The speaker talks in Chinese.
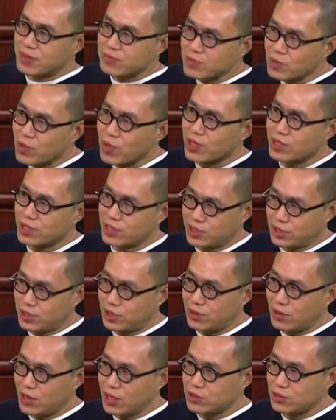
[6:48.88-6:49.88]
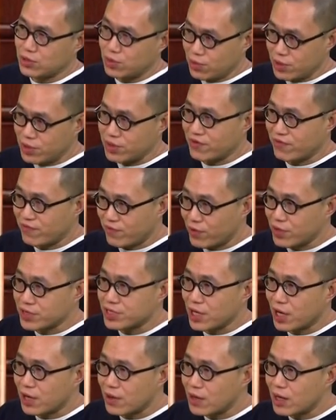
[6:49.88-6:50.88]
明末的时候啊，所谓的佛
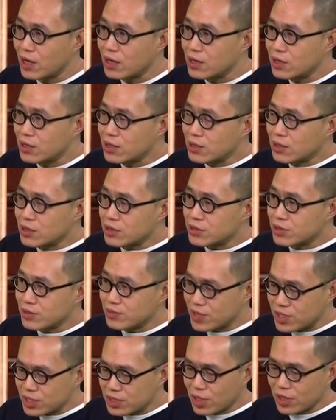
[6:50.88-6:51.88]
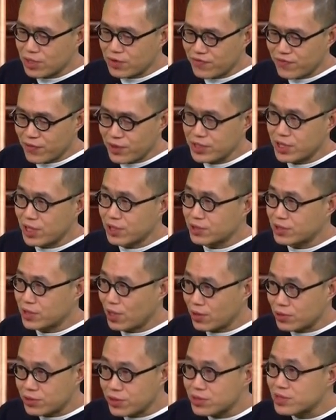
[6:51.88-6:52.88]
教啊，就明朝的佛教
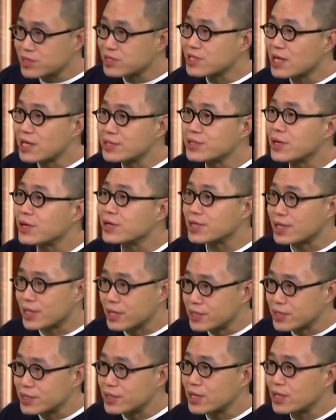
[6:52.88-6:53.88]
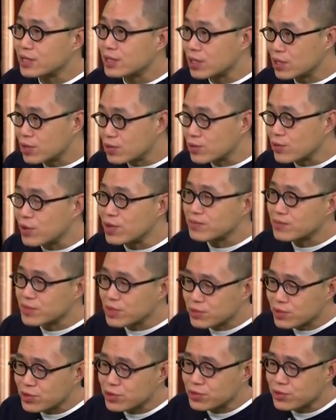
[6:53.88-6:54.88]
早就是三教合一了，很混。
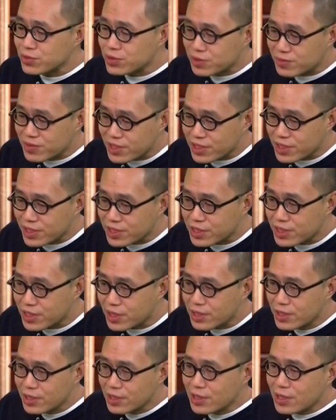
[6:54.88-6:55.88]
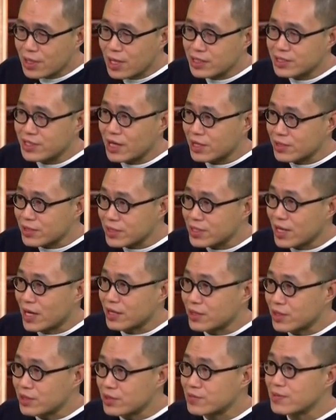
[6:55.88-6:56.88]
比如说书里面也是，他讲着
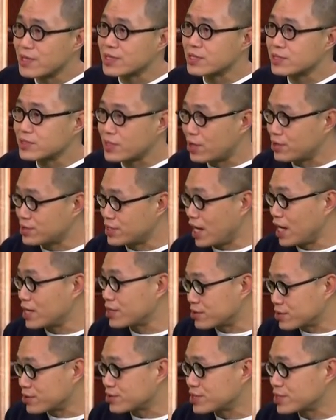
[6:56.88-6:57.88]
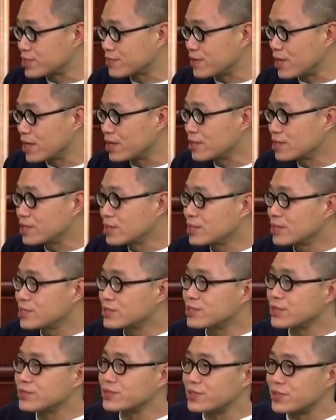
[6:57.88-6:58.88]
讲着又变成道家的东西嘛。
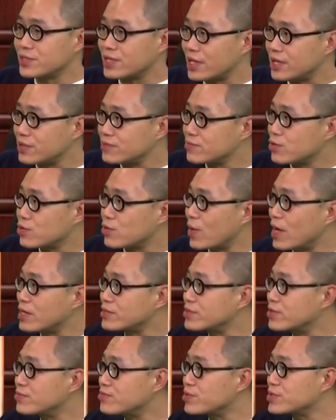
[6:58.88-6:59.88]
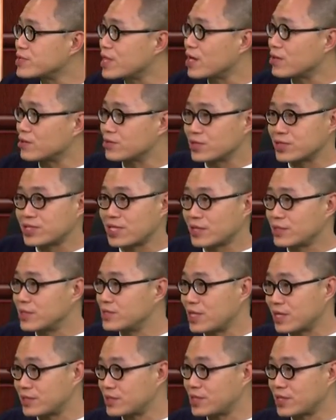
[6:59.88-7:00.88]
对，就连观音菩萨有时候讲
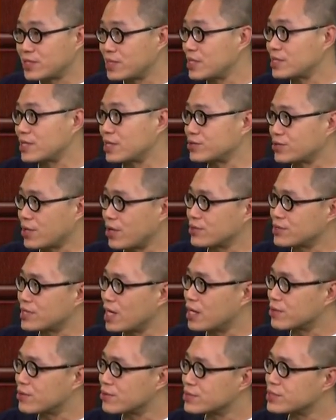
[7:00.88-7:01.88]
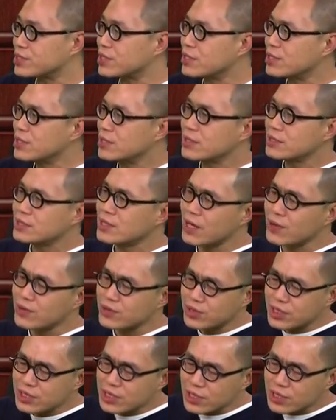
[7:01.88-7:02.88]
着讲着也在讲道家的东西。但
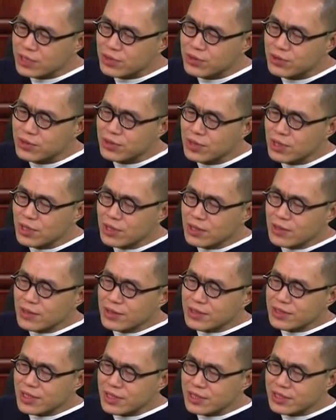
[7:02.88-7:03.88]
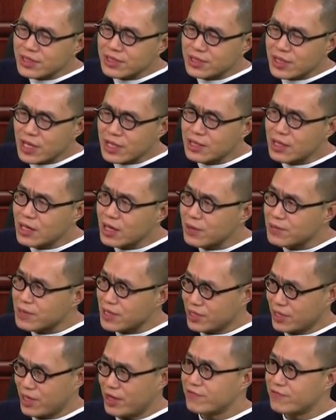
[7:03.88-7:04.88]
我觉得这个书，因此它特别